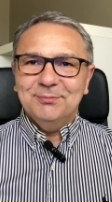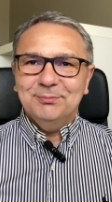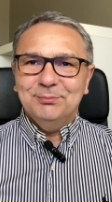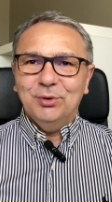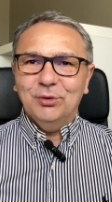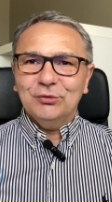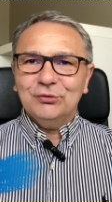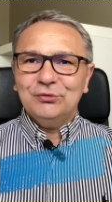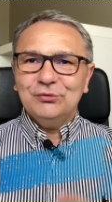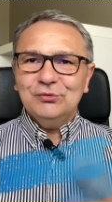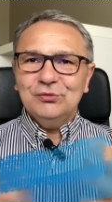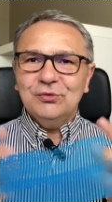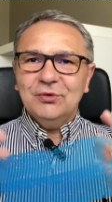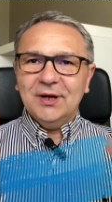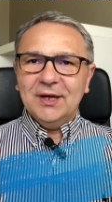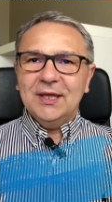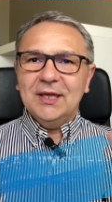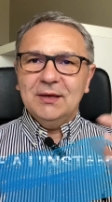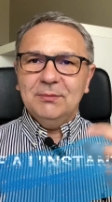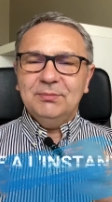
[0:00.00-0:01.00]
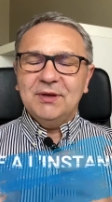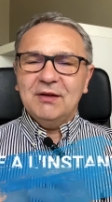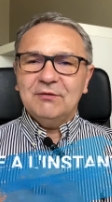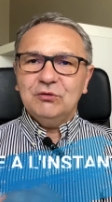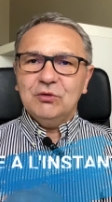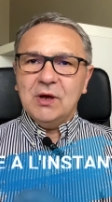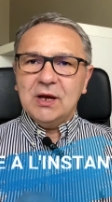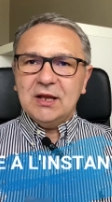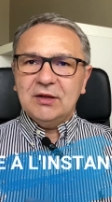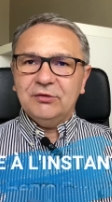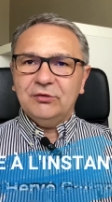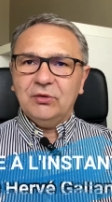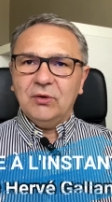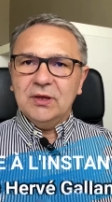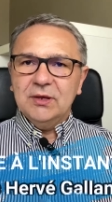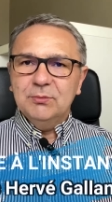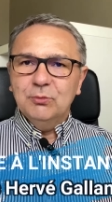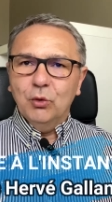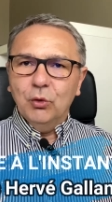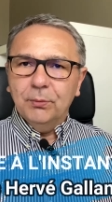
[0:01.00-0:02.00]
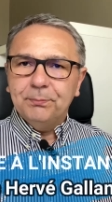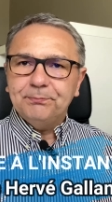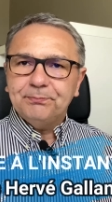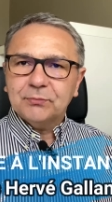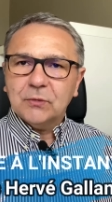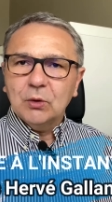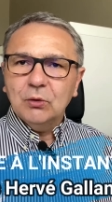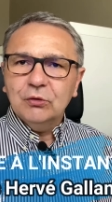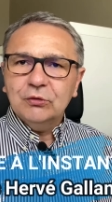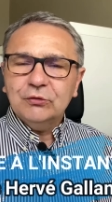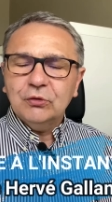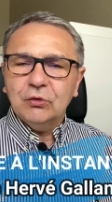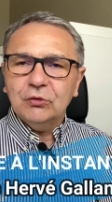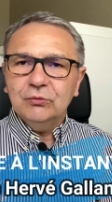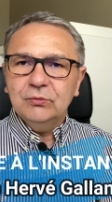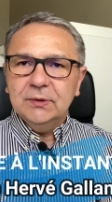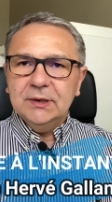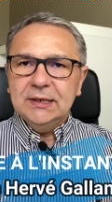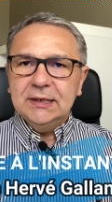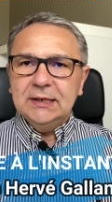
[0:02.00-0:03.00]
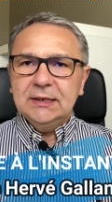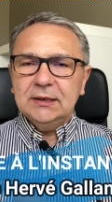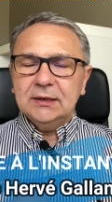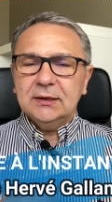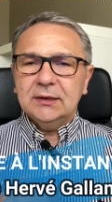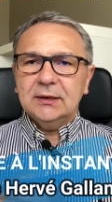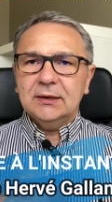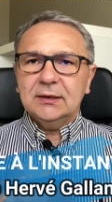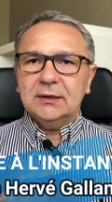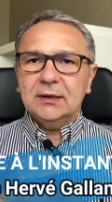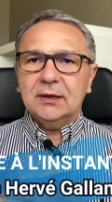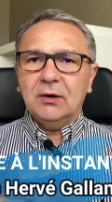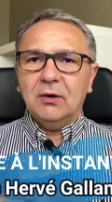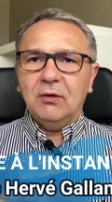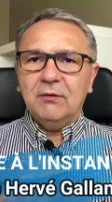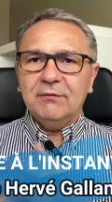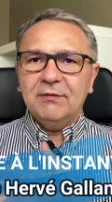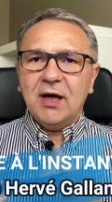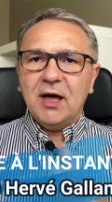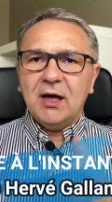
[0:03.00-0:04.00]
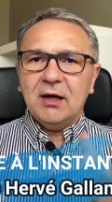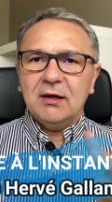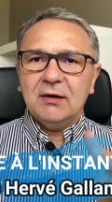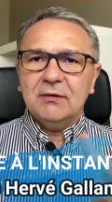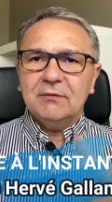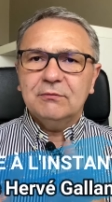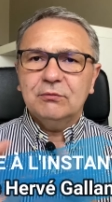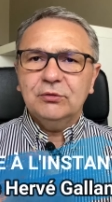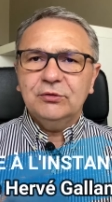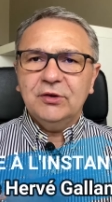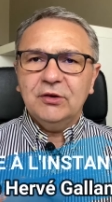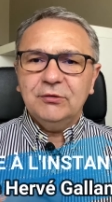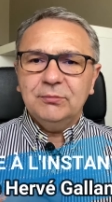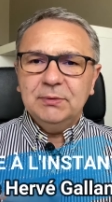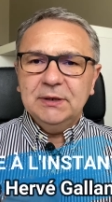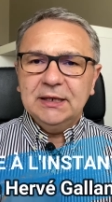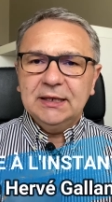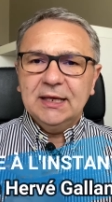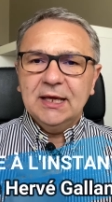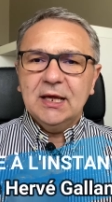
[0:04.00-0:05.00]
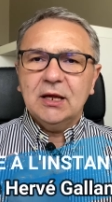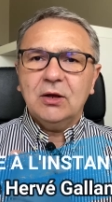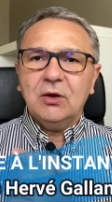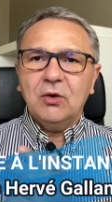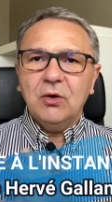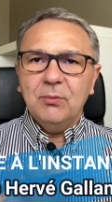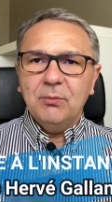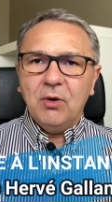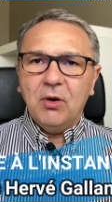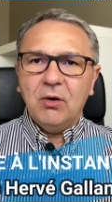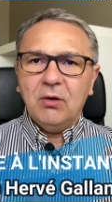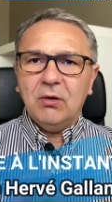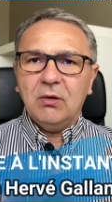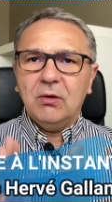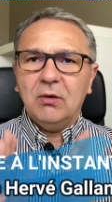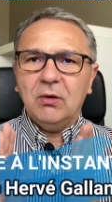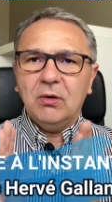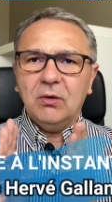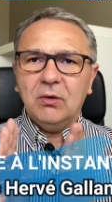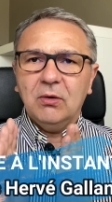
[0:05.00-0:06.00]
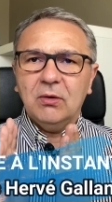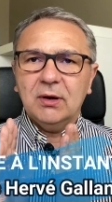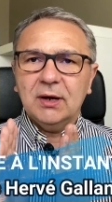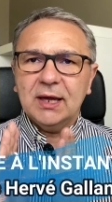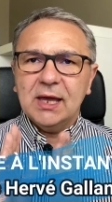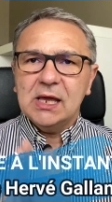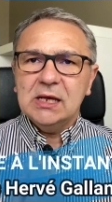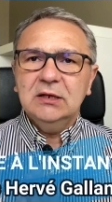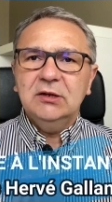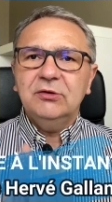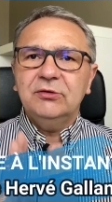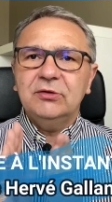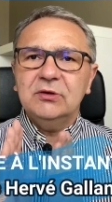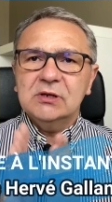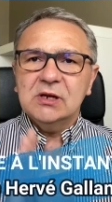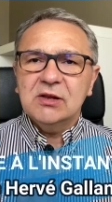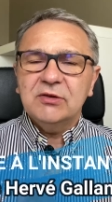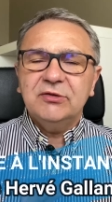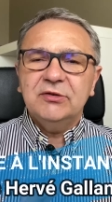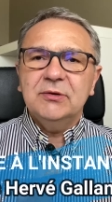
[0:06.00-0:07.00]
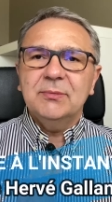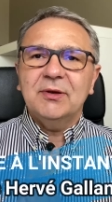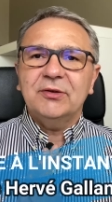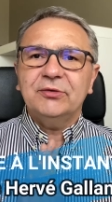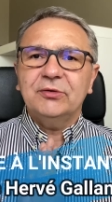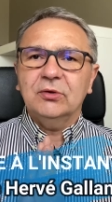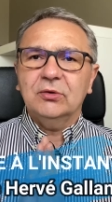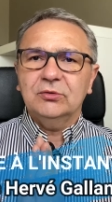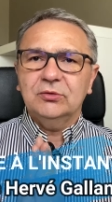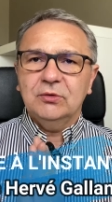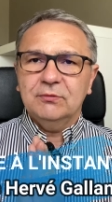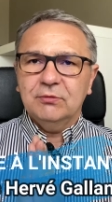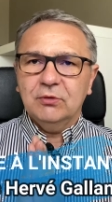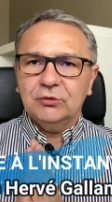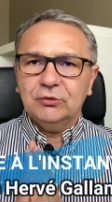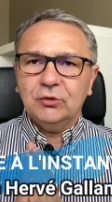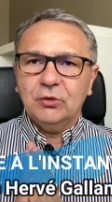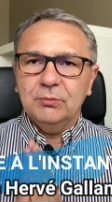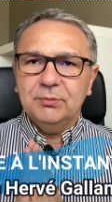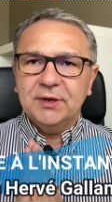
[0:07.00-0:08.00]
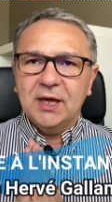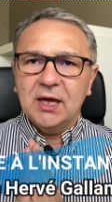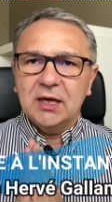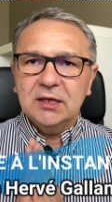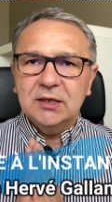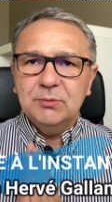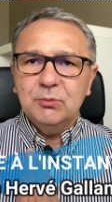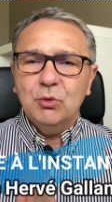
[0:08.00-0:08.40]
Bonjour et bienvenue à l'instant IMO. Aujourd'hui, on va vous expliquer comment on réalise une estimation de votre bien,